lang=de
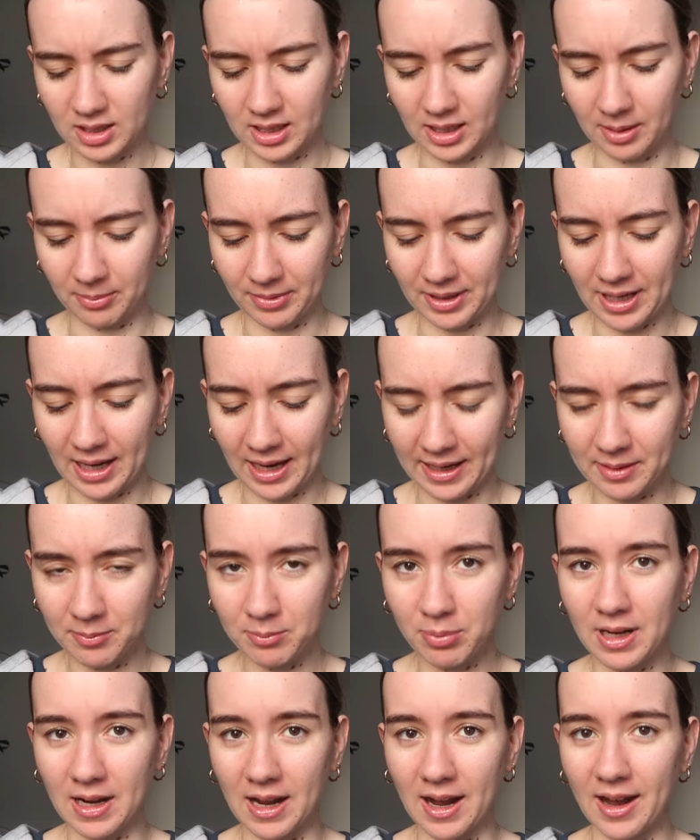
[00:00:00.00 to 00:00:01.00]
Ich habe
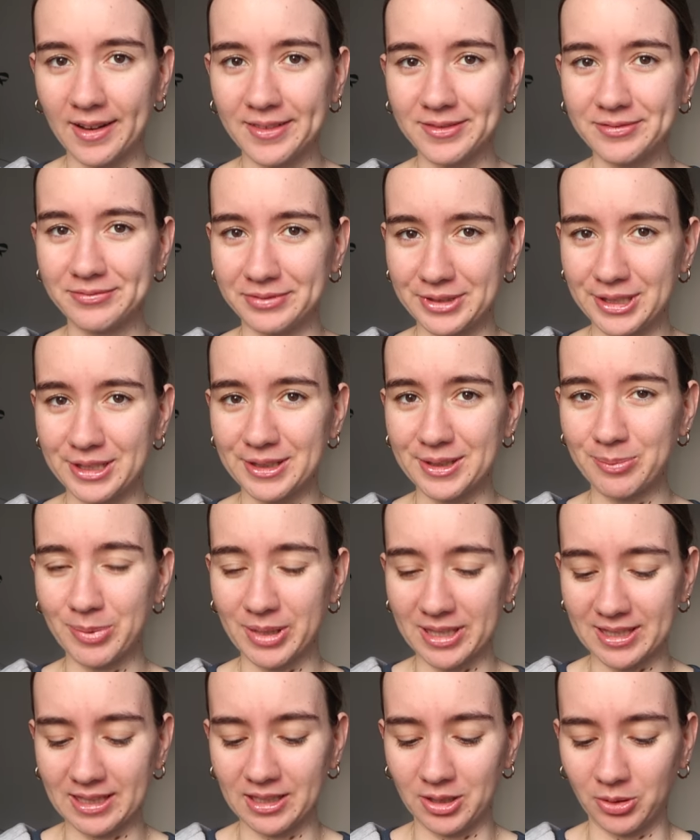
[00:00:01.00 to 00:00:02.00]
keinen Plan, wie das
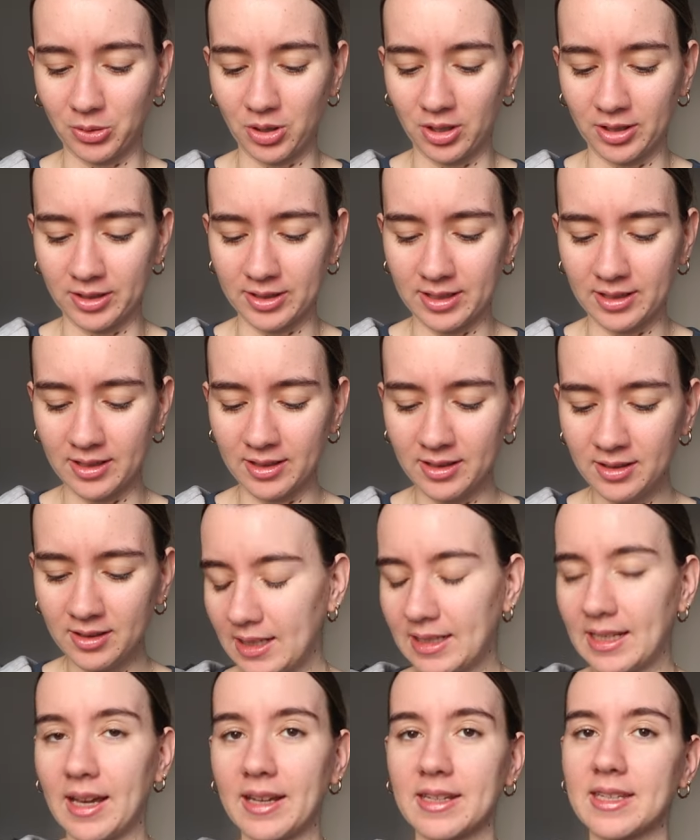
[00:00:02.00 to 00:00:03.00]
passieren konnte.
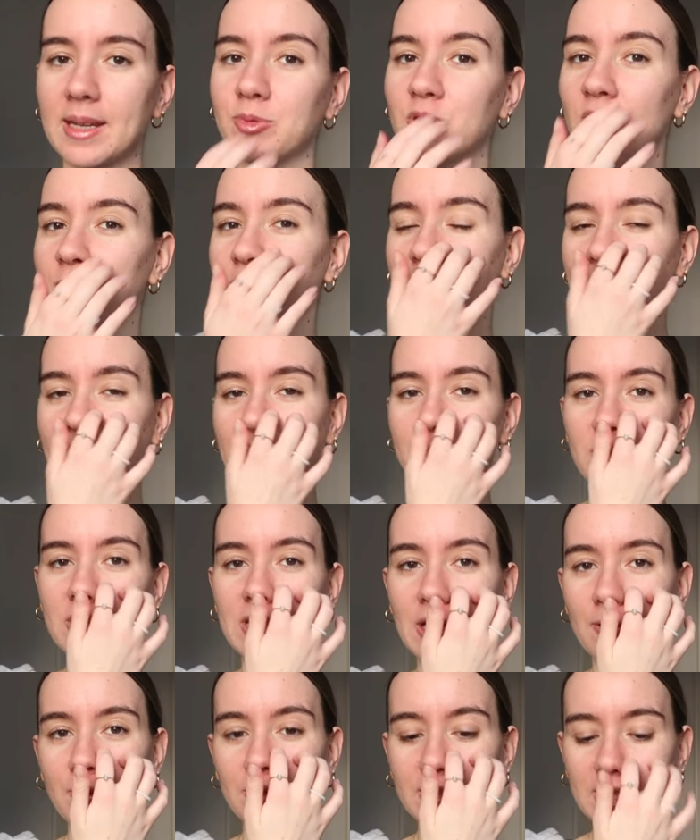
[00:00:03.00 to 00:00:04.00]
Ja, ich habe schon mehrere
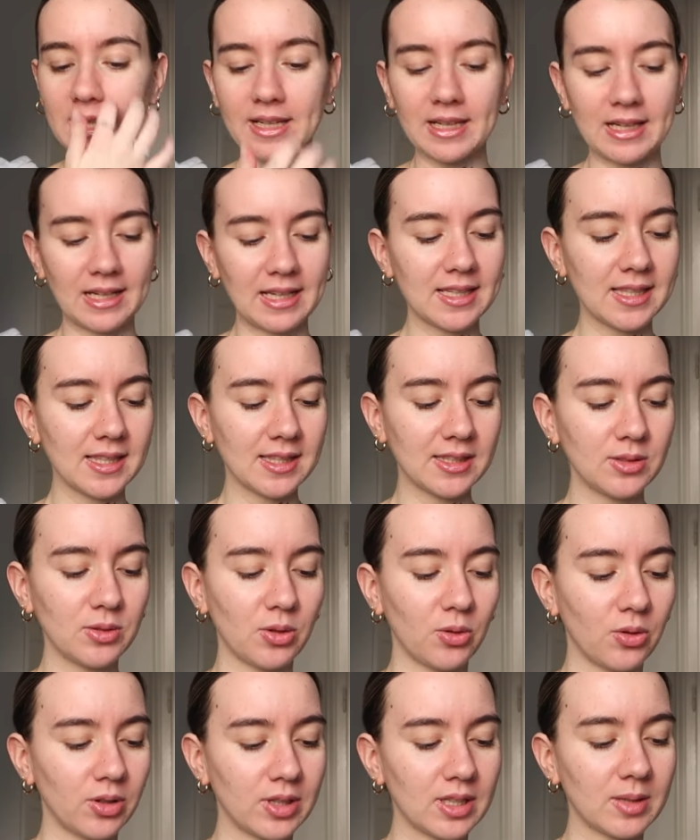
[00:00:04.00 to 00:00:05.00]
Bücher von ihr gelesen
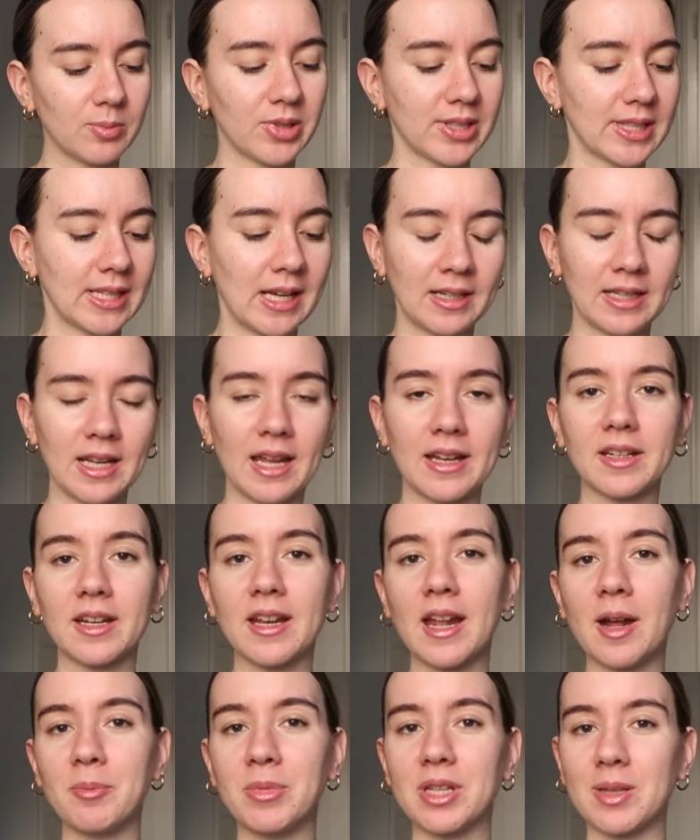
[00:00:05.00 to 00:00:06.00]
und ich muss sagen, die
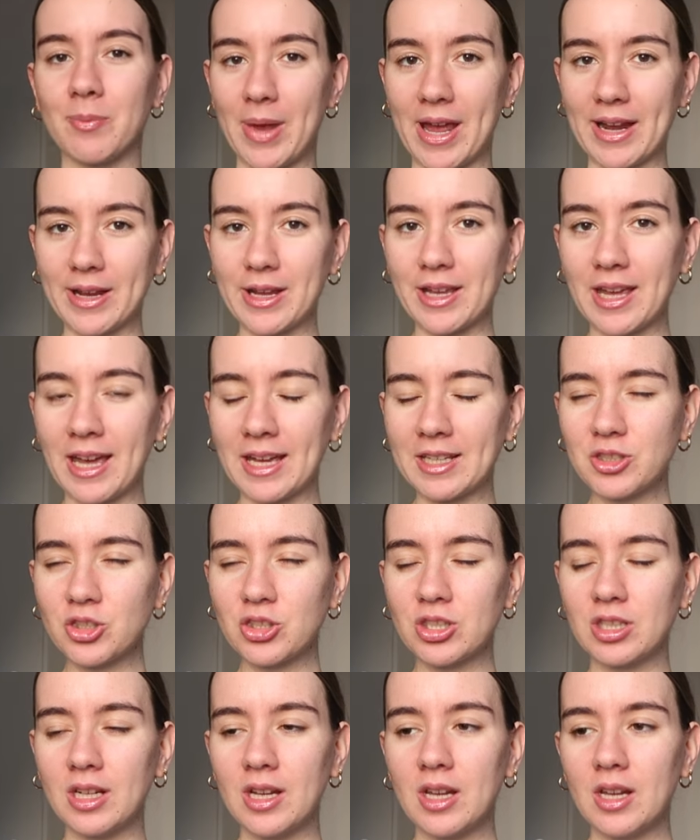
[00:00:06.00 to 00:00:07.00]
anderen haben mich mehr
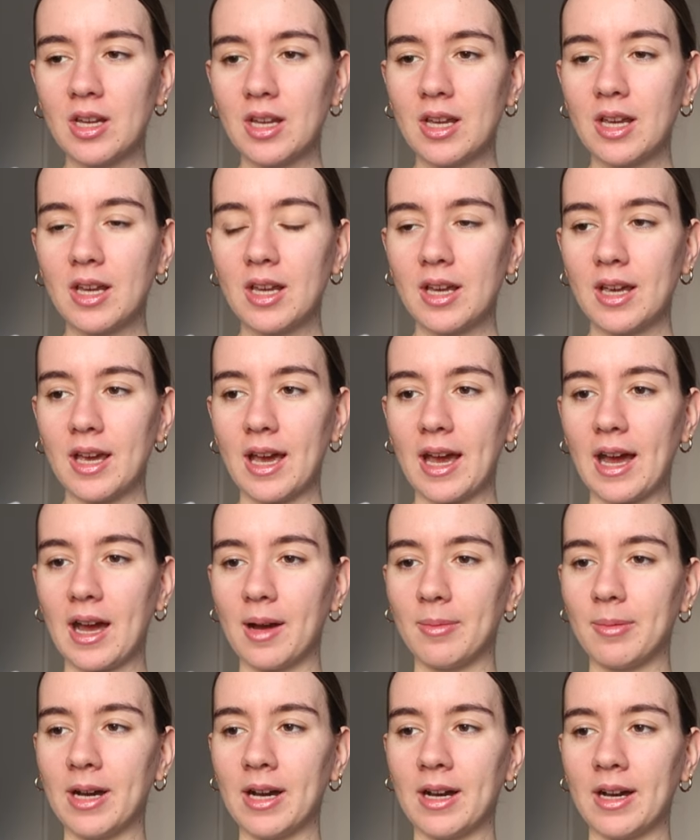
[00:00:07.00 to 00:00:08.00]
gecatcht.
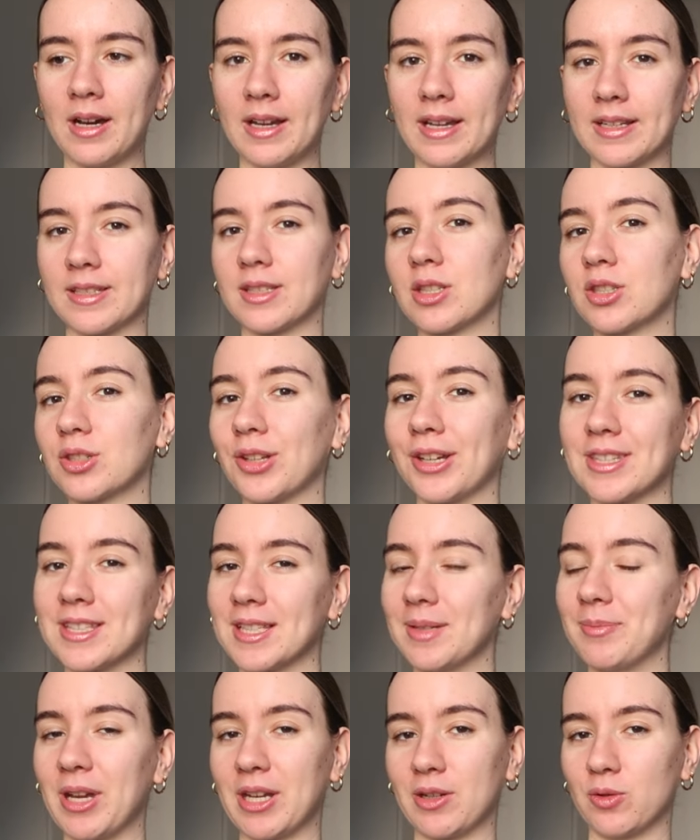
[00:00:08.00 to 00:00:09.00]
Aber es ist
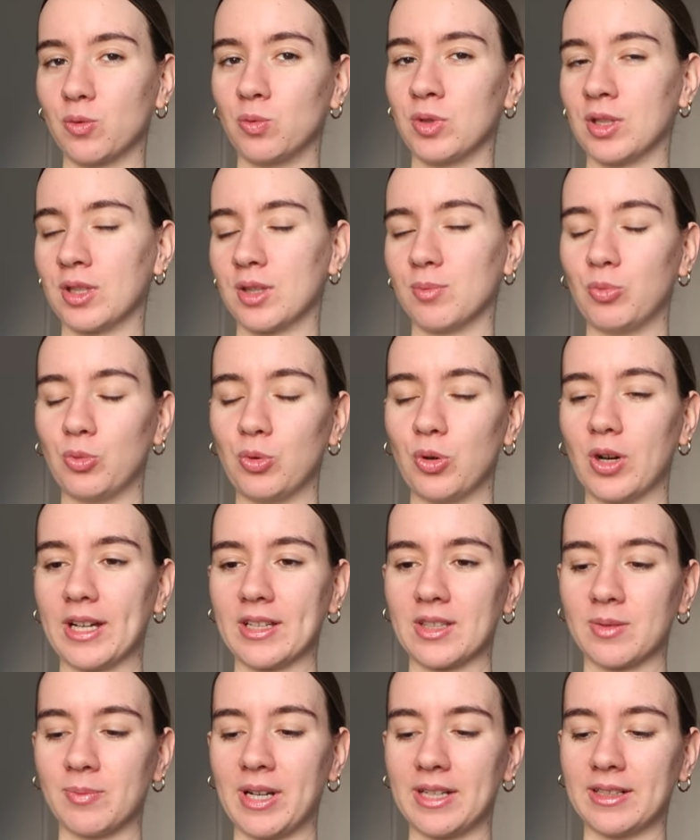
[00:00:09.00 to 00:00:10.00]
trotzdem ein gutes Buch.
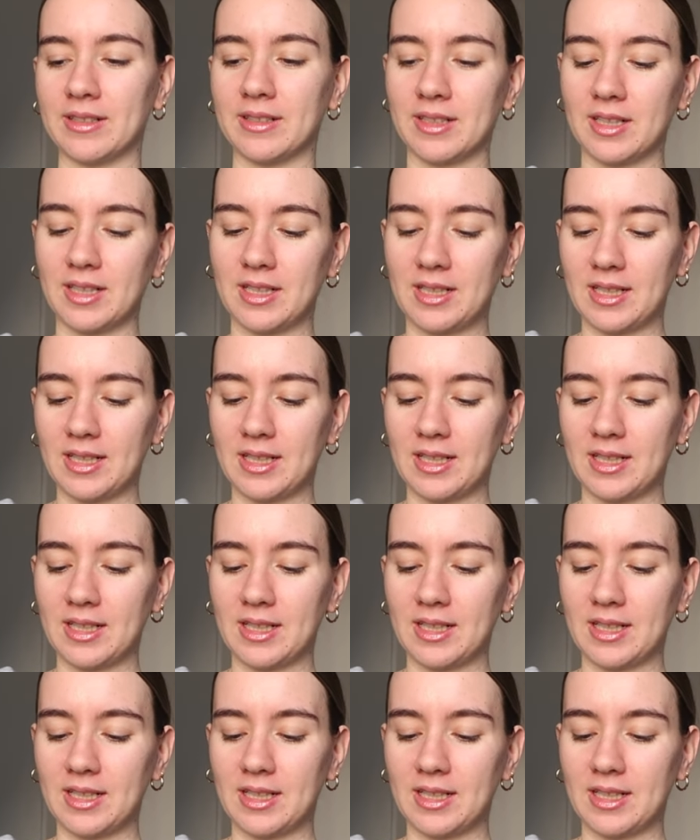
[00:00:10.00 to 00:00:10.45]
Also man